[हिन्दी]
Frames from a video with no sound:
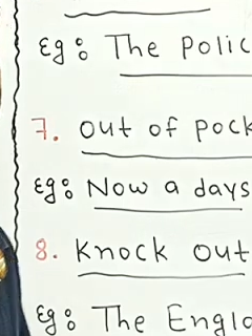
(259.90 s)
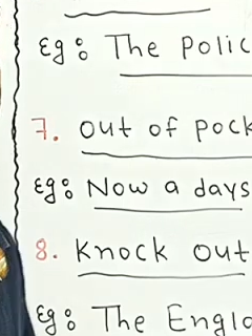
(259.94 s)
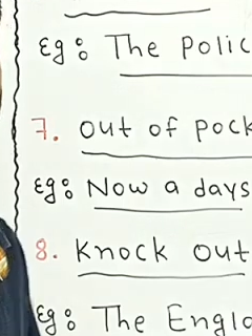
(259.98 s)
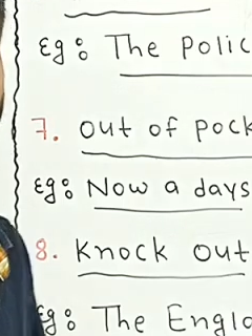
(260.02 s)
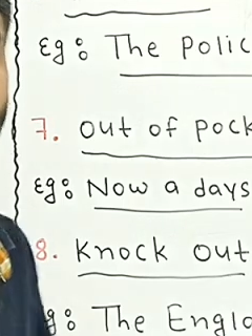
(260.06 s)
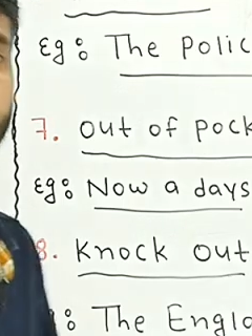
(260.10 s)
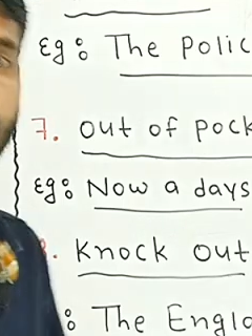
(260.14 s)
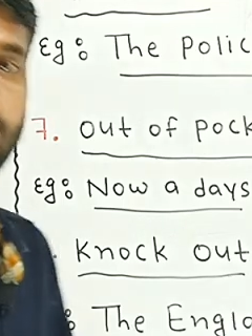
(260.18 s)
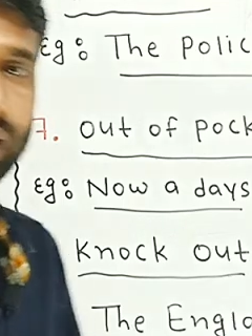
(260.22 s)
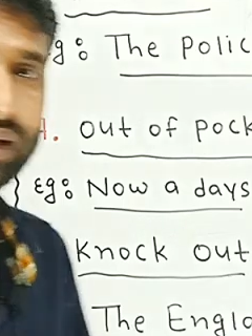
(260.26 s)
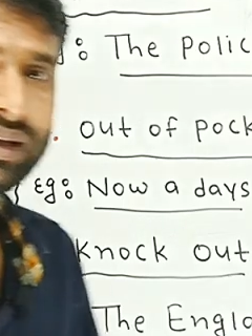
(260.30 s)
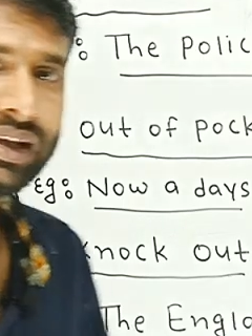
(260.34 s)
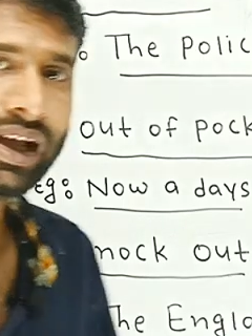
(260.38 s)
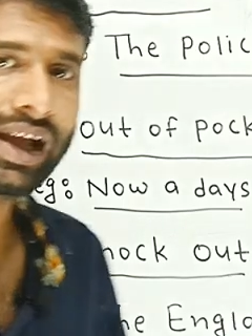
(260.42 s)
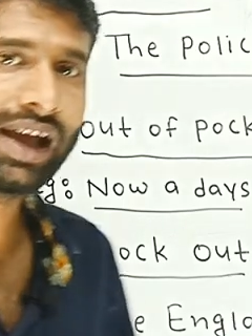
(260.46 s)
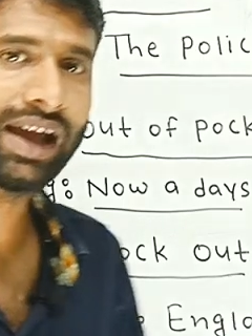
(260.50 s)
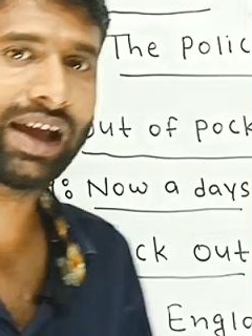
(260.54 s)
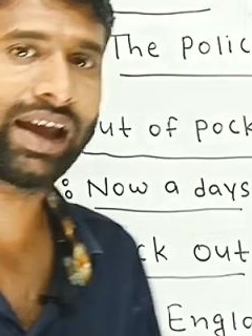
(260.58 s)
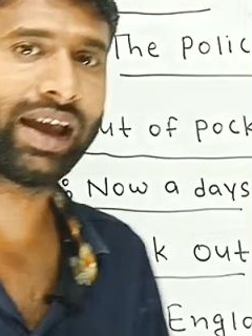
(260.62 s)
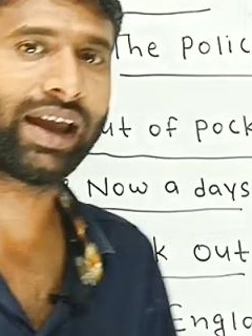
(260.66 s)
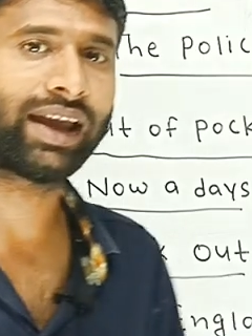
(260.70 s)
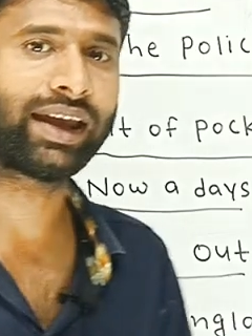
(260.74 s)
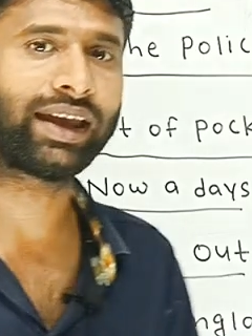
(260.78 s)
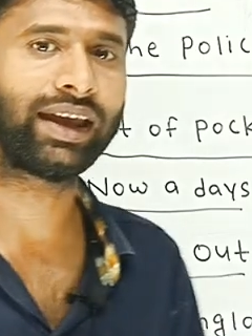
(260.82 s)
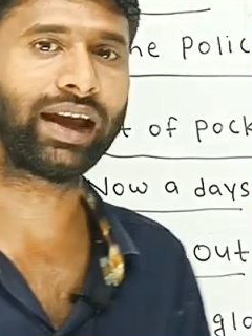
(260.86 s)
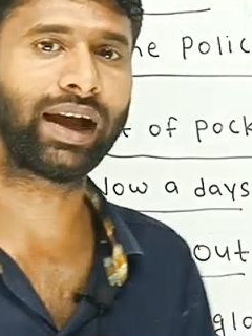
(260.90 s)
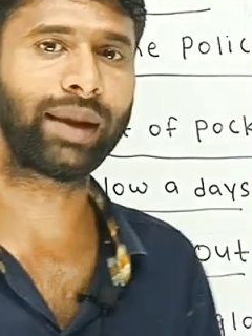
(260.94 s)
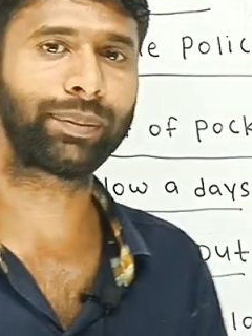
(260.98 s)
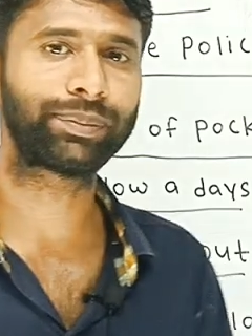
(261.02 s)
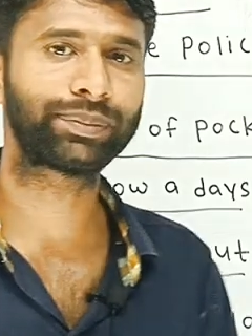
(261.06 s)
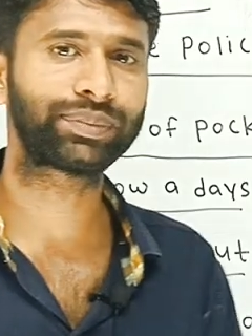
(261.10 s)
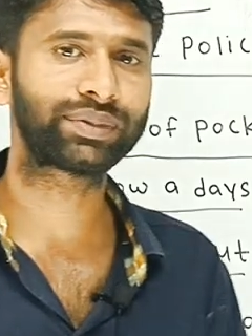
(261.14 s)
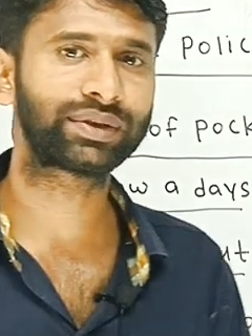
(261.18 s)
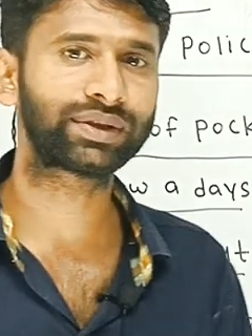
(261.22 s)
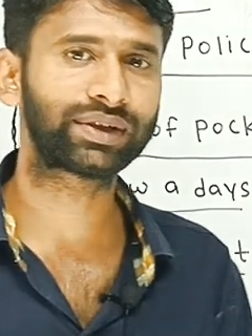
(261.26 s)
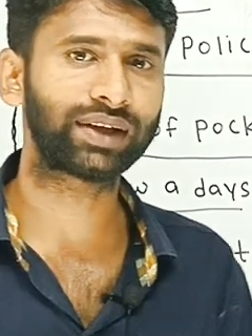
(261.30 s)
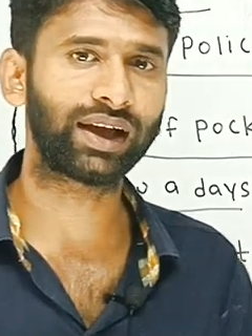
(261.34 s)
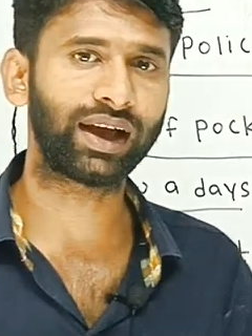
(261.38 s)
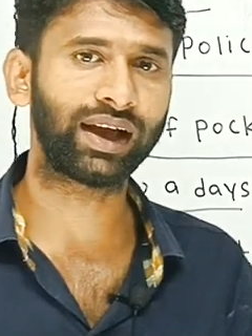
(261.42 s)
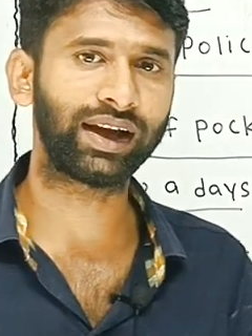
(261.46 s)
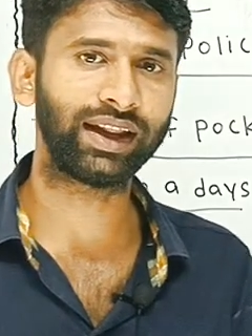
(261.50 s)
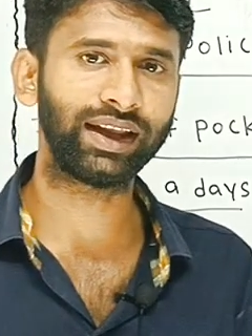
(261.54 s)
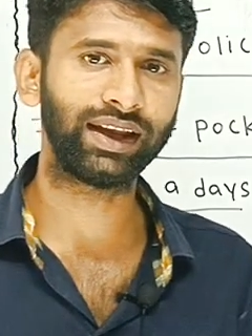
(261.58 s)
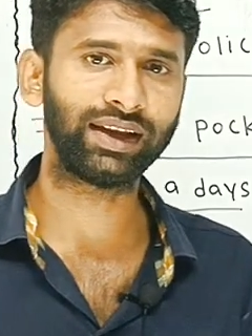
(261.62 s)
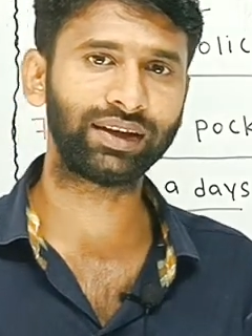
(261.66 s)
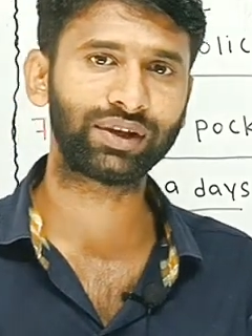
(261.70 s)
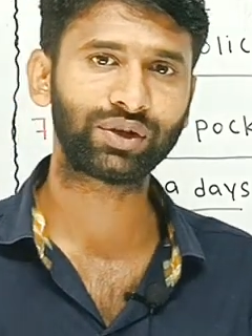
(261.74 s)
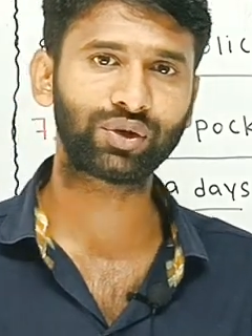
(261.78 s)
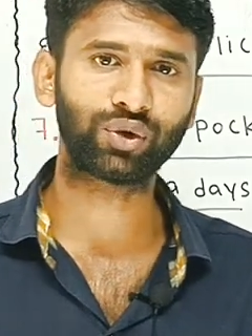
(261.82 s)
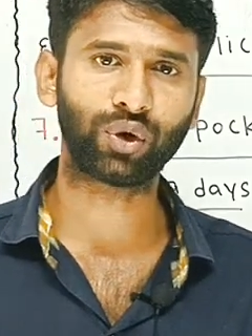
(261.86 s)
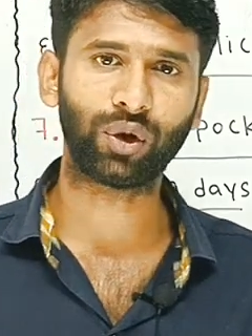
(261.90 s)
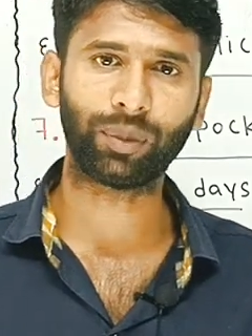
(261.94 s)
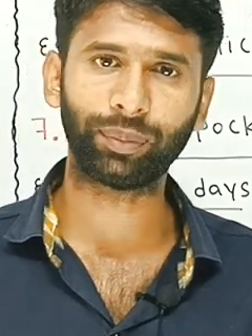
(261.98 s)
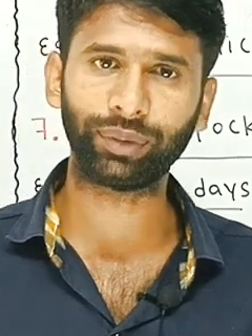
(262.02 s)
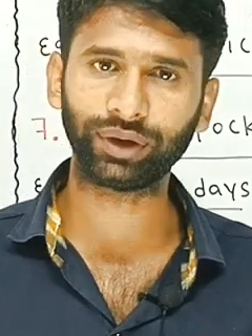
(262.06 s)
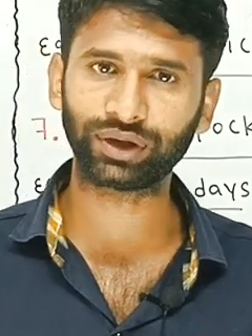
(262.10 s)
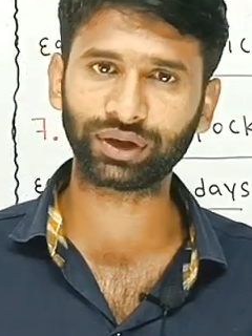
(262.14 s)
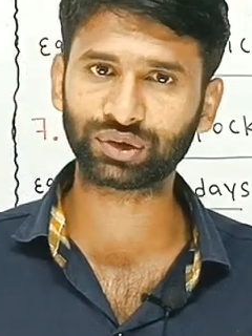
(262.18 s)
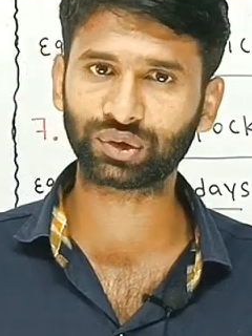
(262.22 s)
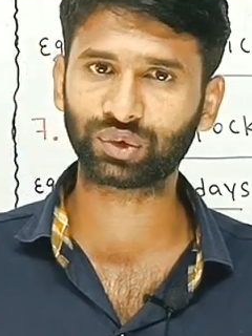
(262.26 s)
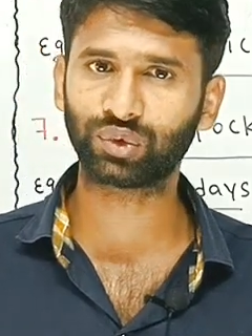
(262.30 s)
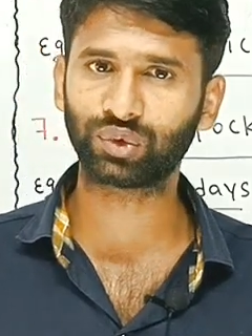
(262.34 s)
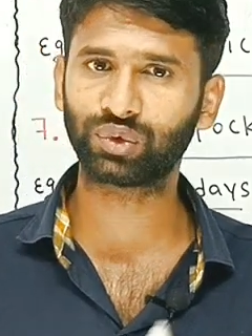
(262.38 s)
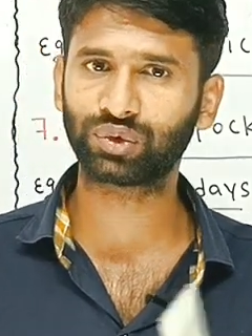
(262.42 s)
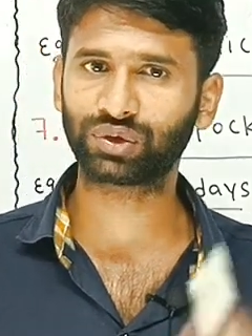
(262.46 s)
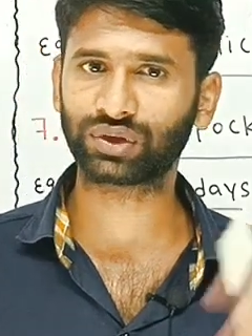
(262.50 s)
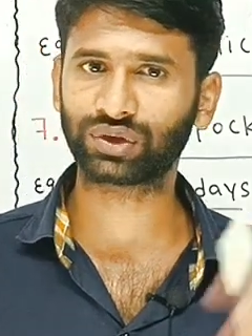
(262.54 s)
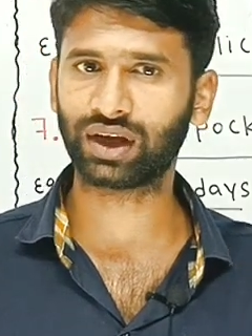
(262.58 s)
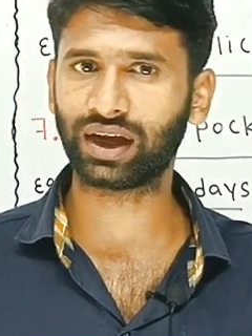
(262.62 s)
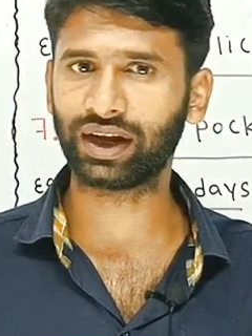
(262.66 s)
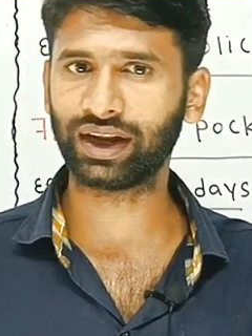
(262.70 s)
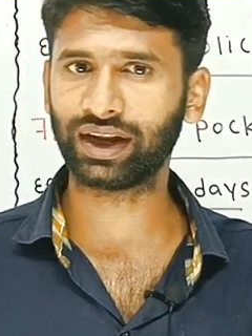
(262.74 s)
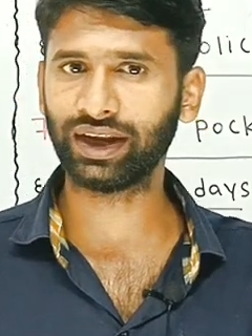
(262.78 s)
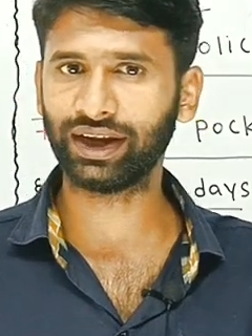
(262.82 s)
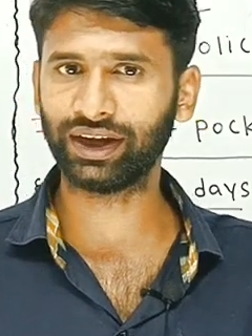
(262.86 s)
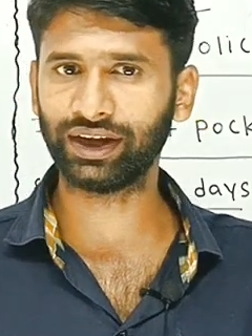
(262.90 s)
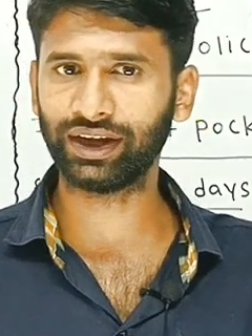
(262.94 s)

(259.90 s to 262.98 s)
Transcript: आशा है कि आप सारे टॉपिक्स को सारे